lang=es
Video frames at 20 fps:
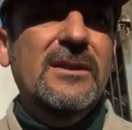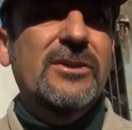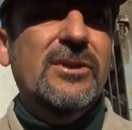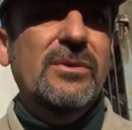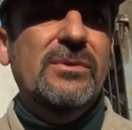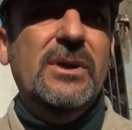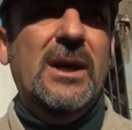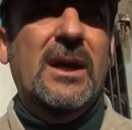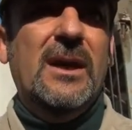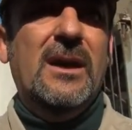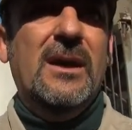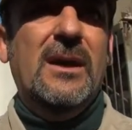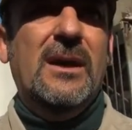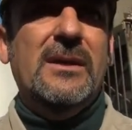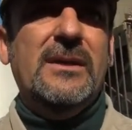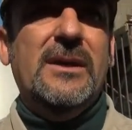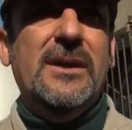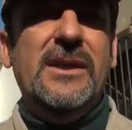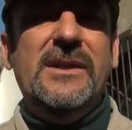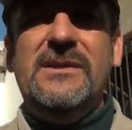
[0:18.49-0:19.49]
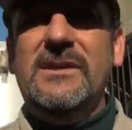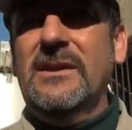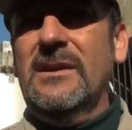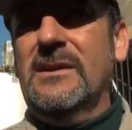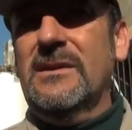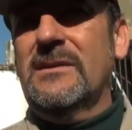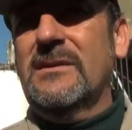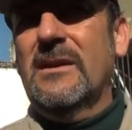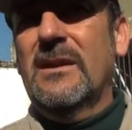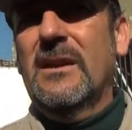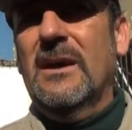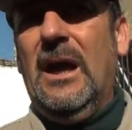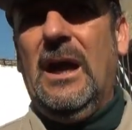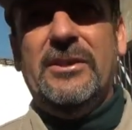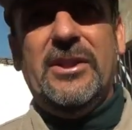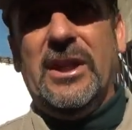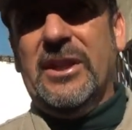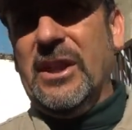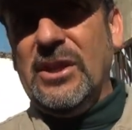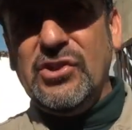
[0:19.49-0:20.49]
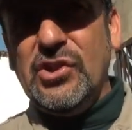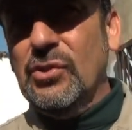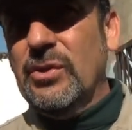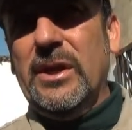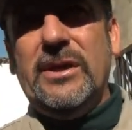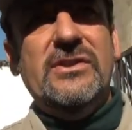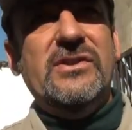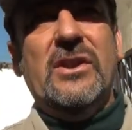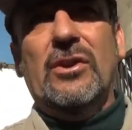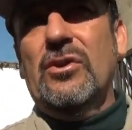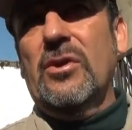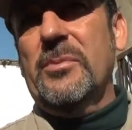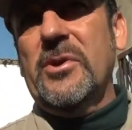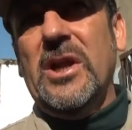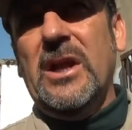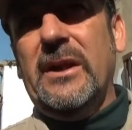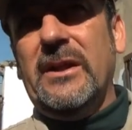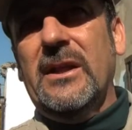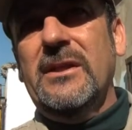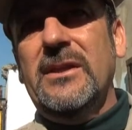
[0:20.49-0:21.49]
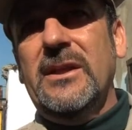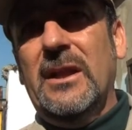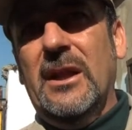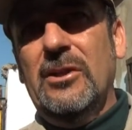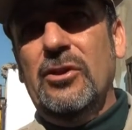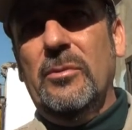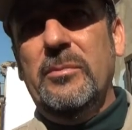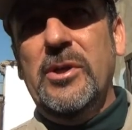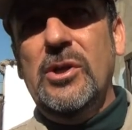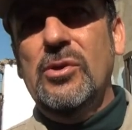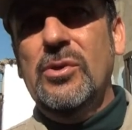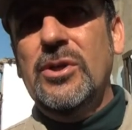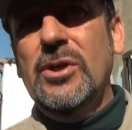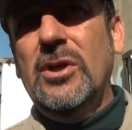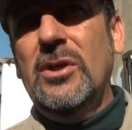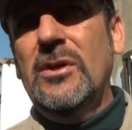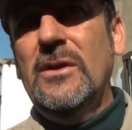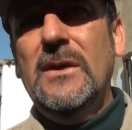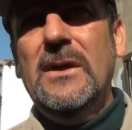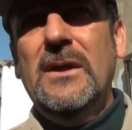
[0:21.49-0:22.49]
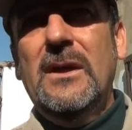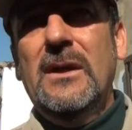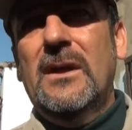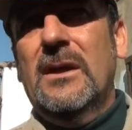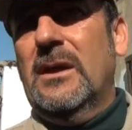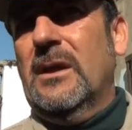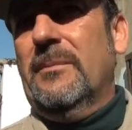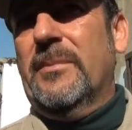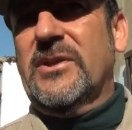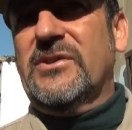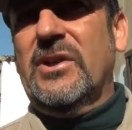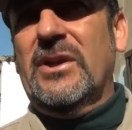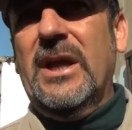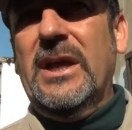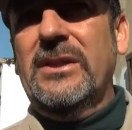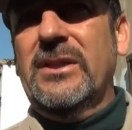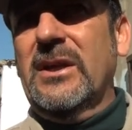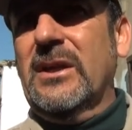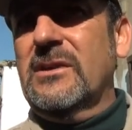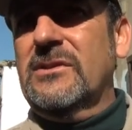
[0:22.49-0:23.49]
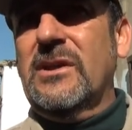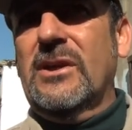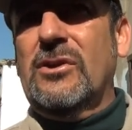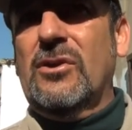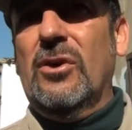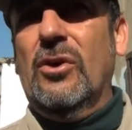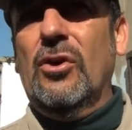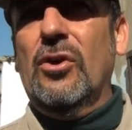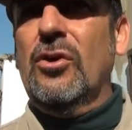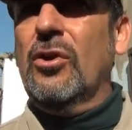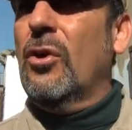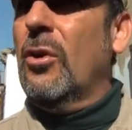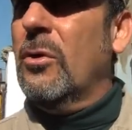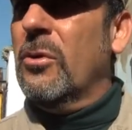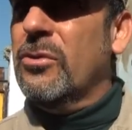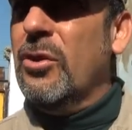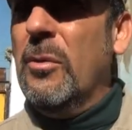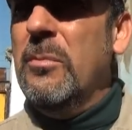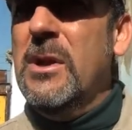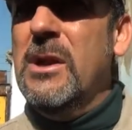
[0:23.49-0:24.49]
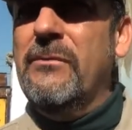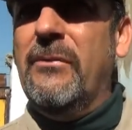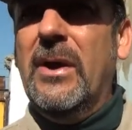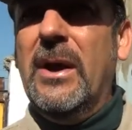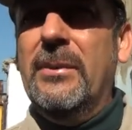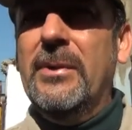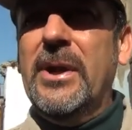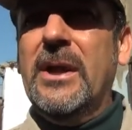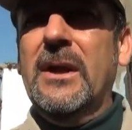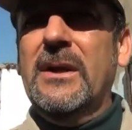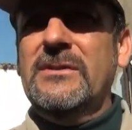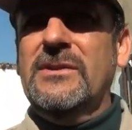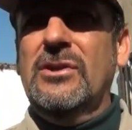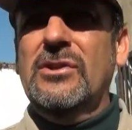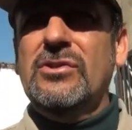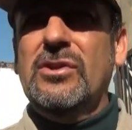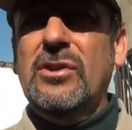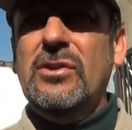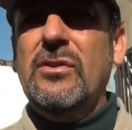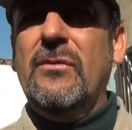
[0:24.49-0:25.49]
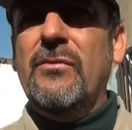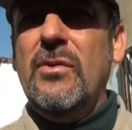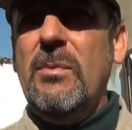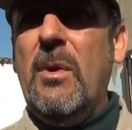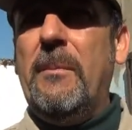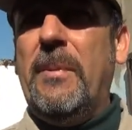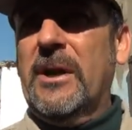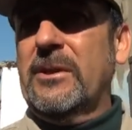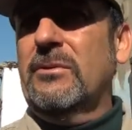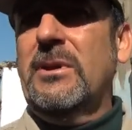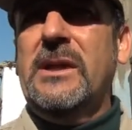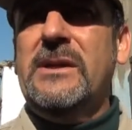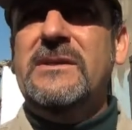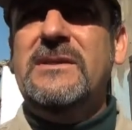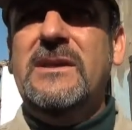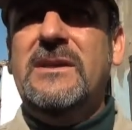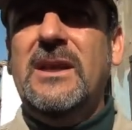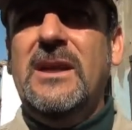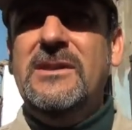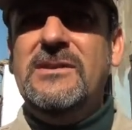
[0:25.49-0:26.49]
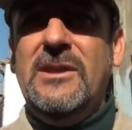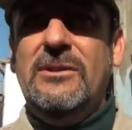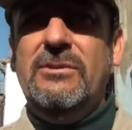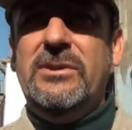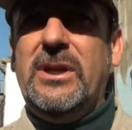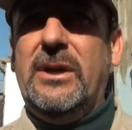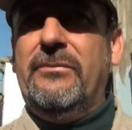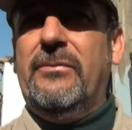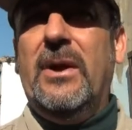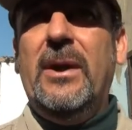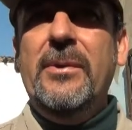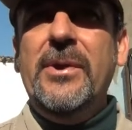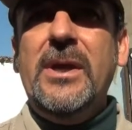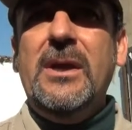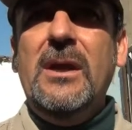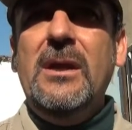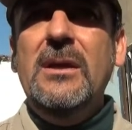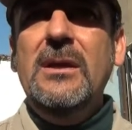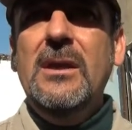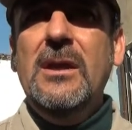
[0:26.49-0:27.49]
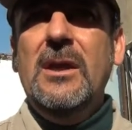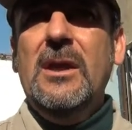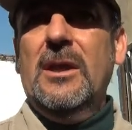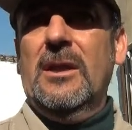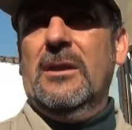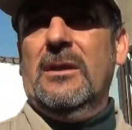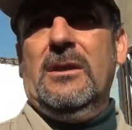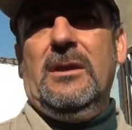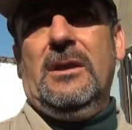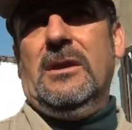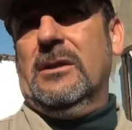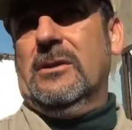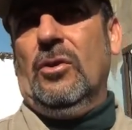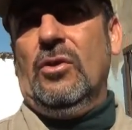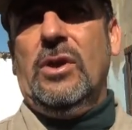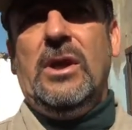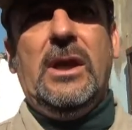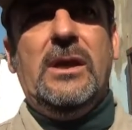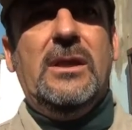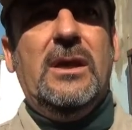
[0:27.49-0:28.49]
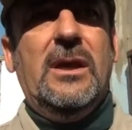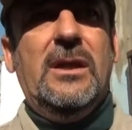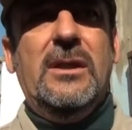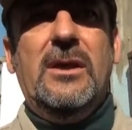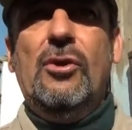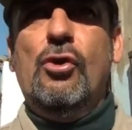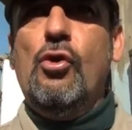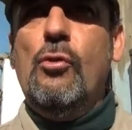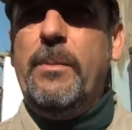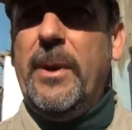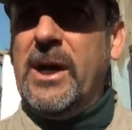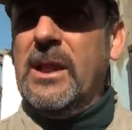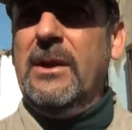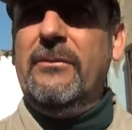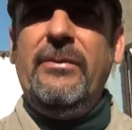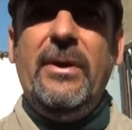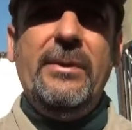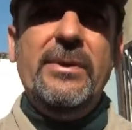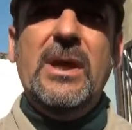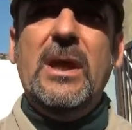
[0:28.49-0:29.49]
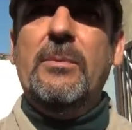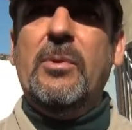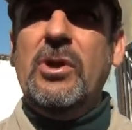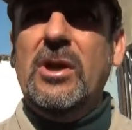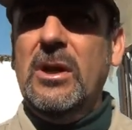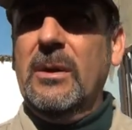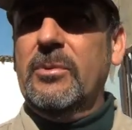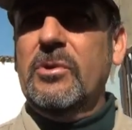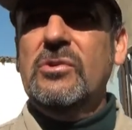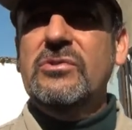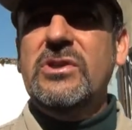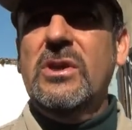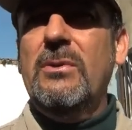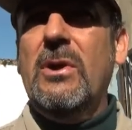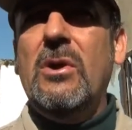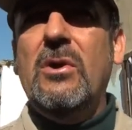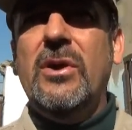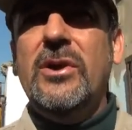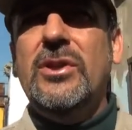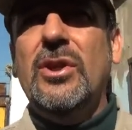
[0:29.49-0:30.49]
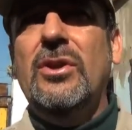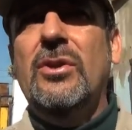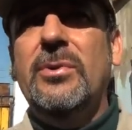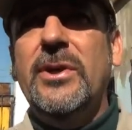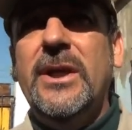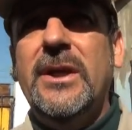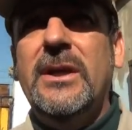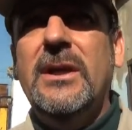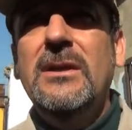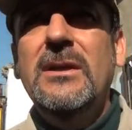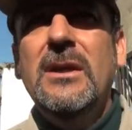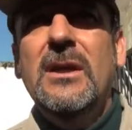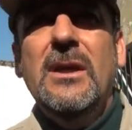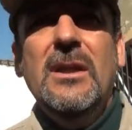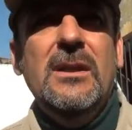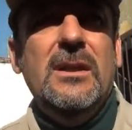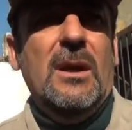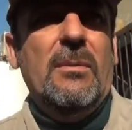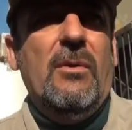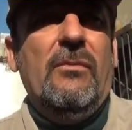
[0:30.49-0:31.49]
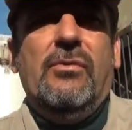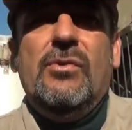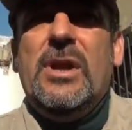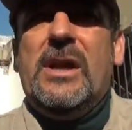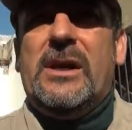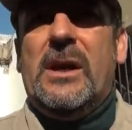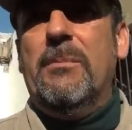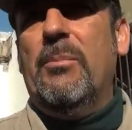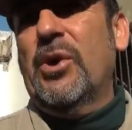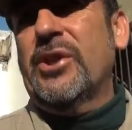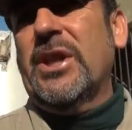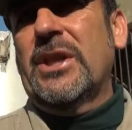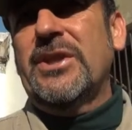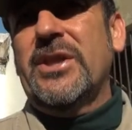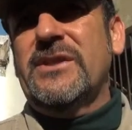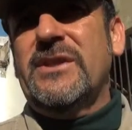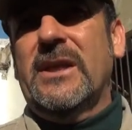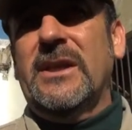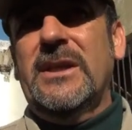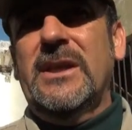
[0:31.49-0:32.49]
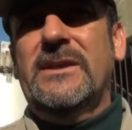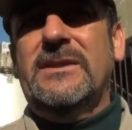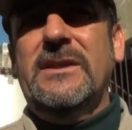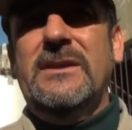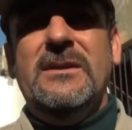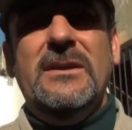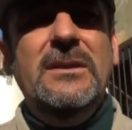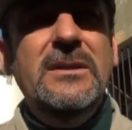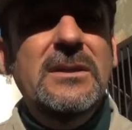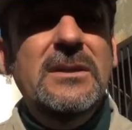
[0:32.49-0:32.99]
ante una crisis, ante el estallido de una crisis económica en la Argentina en el 2001 impresionante que cerró 2.000 fábricas y nosotros fuimos parte de una resistencia en nuestra fábrica eh, con la idea de ocupar la fábrica y ponerla a producir bajo gestión obrera. Digamos, fue una respuesta ante esa crisis.